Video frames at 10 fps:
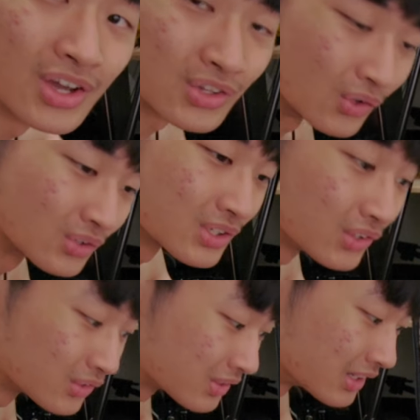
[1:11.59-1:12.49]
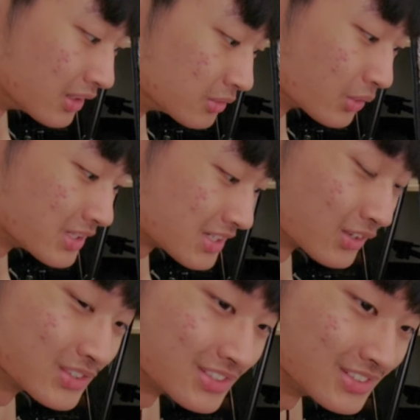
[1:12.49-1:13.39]
有的时候可能会
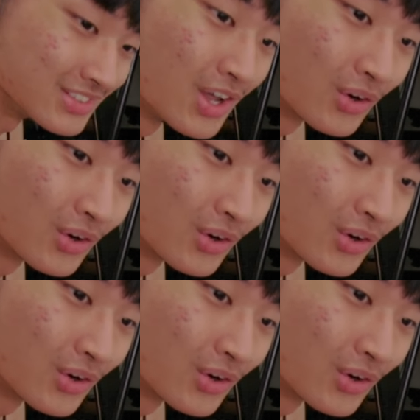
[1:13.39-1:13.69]
消失，